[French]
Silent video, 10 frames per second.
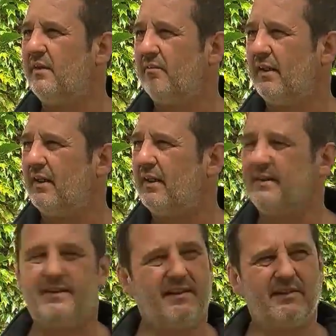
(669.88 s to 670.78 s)

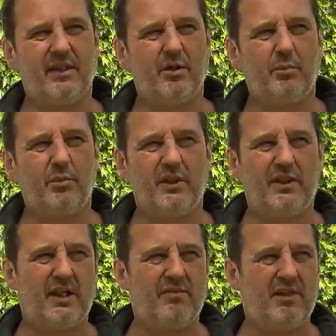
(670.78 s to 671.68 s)
voilà, c'est en train de monter
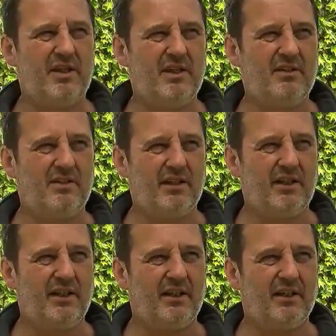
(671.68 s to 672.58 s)
très vite
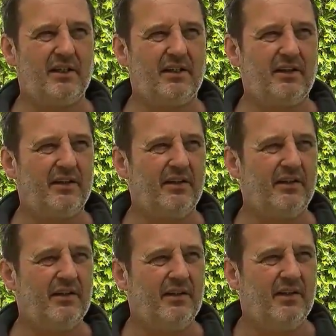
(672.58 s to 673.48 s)
et
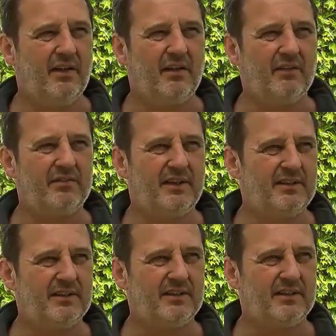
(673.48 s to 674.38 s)
en
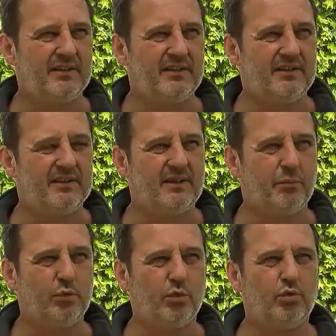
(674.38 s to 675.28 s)
fait, ça
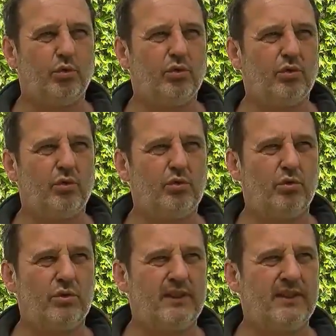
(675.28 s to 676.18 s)
monte
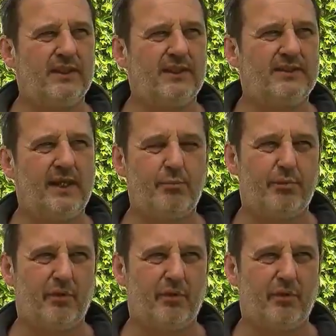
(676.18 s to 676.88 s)
autour, des, des, cèpes.